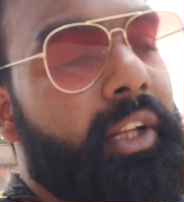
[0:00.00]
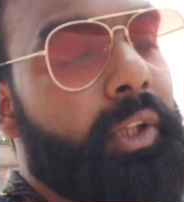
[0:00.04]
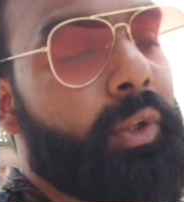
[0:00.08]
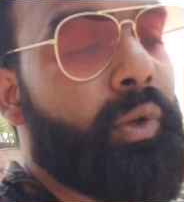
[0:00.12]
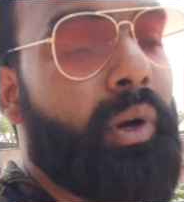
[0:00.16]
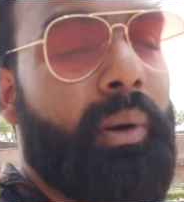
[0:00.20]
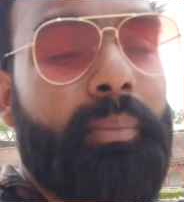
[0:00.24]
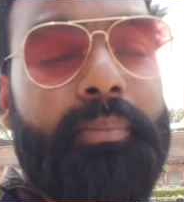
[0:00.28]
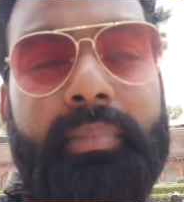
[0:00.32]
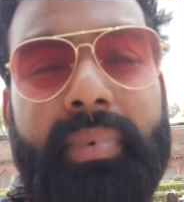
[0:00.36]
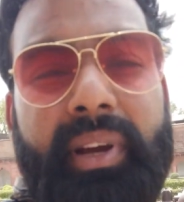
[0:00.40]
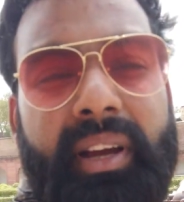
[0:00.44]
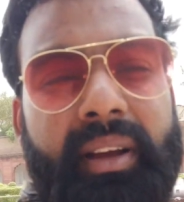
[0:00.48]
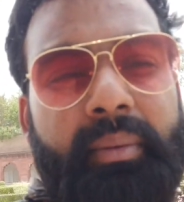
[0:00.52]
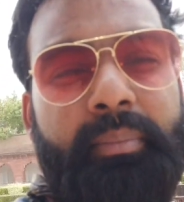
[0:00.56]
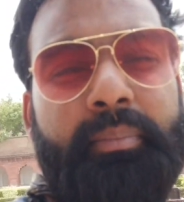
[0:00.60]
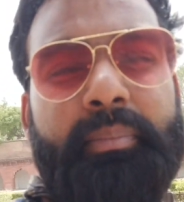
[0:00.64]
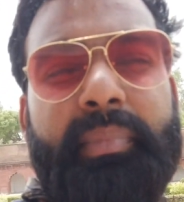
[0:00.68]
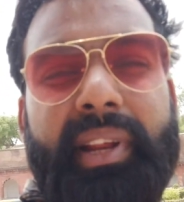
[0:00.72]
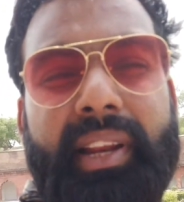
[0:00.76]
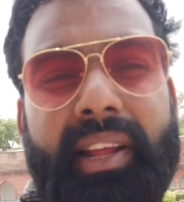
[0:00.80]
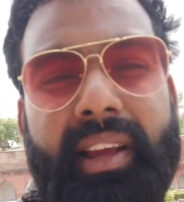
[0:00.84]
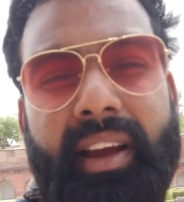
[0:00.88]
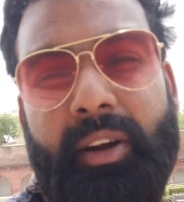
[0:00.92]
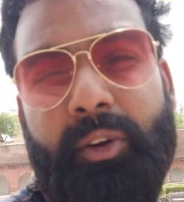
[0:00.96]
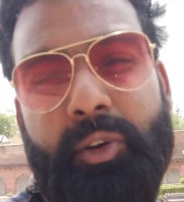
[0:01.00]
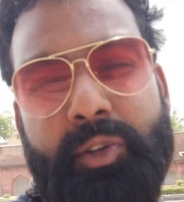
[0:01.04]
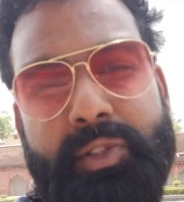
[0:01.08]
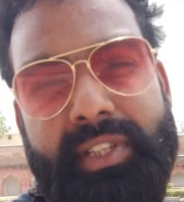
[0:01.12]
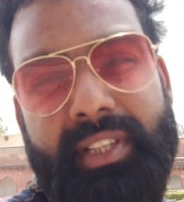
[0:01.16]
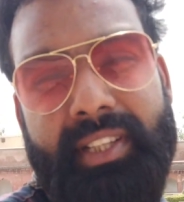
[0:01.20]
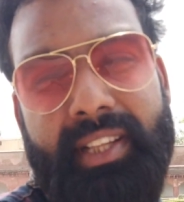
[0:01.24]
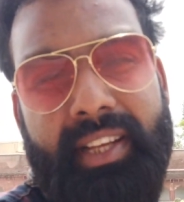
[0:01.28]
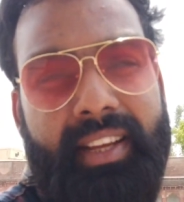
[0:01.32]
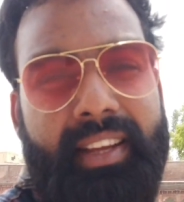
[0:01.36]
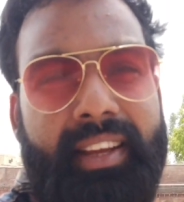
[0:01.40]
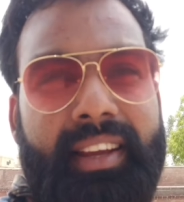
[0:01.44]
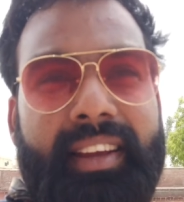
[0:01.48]
तो आप मेरी आंखों से
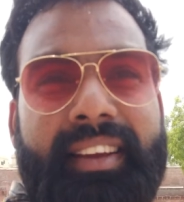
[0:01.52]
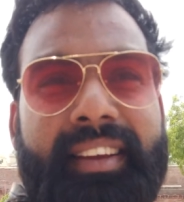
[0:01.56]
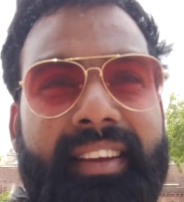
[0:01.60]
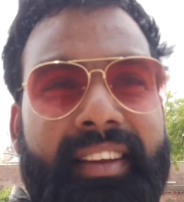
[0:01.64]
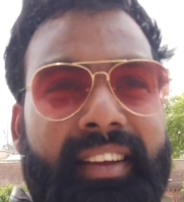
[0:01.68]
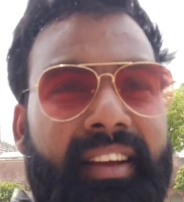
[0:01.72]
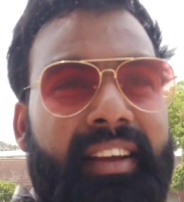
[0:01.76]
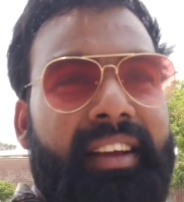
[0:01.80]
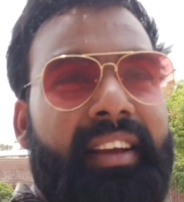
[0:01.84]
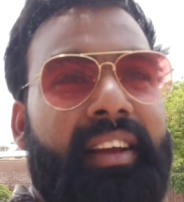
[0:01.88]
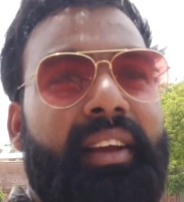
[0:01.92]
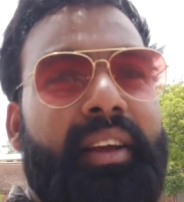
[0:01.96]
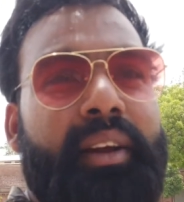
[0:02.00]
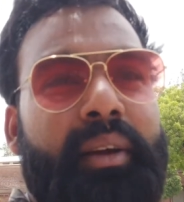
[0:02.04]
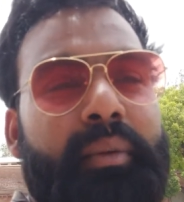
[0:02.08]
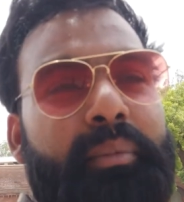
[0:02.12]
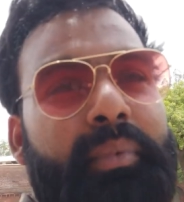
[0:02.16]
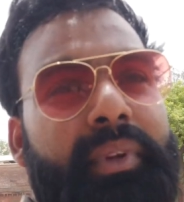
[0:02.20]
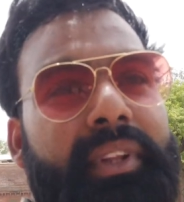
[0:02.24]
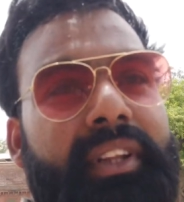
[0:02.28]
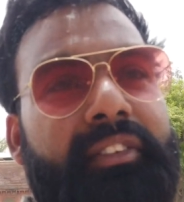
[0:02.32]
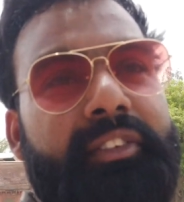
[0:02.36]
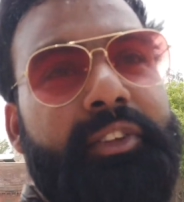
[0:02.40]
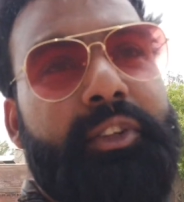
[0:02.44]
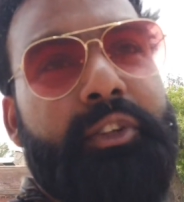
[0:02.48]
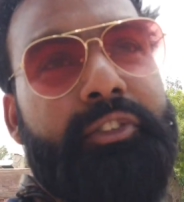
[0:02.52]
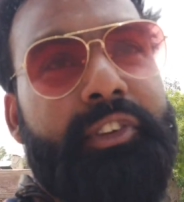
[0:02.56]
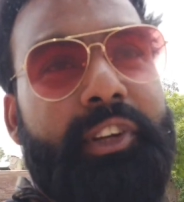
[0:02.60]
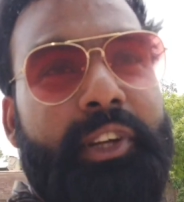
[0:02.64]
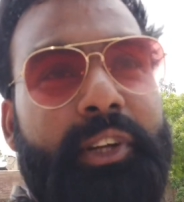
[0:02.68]
देखिए मतलब जो